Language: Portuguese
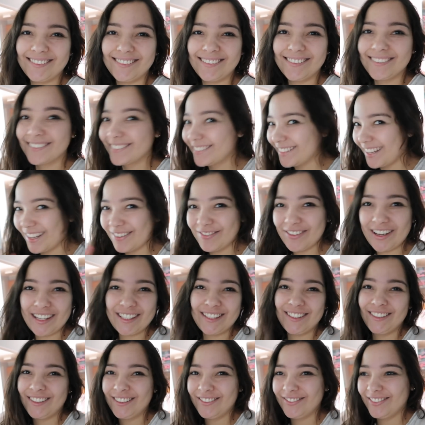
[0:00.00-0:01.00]
Não tá
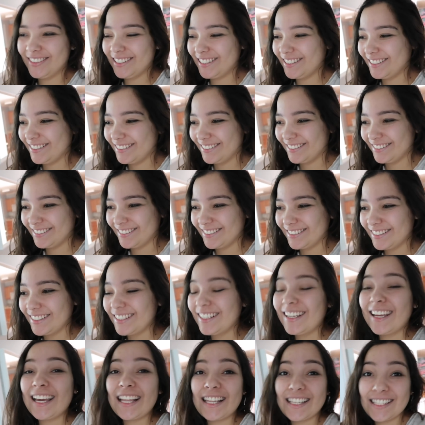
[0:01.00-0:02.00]
mais dormindo.
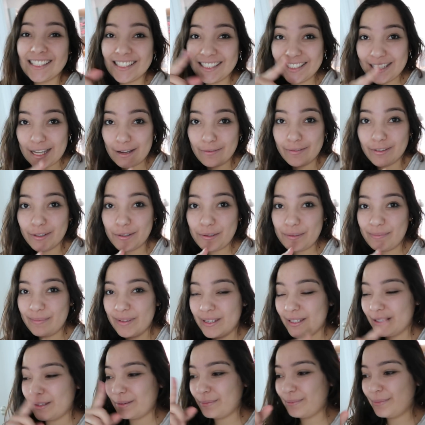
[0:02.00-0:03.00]
Ela estava
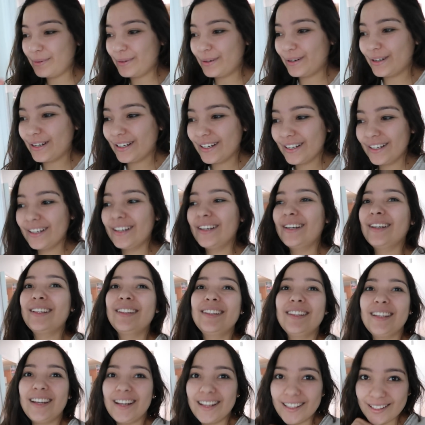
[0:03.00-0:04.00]
dormindo por
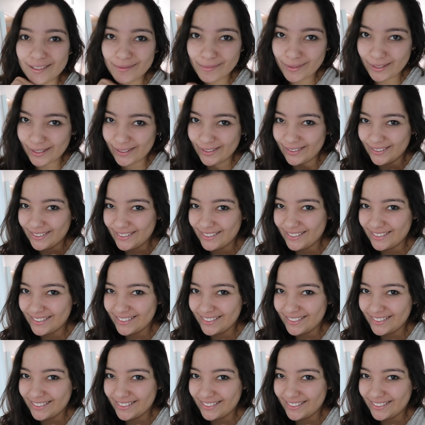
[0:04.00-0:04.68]
3 minutos.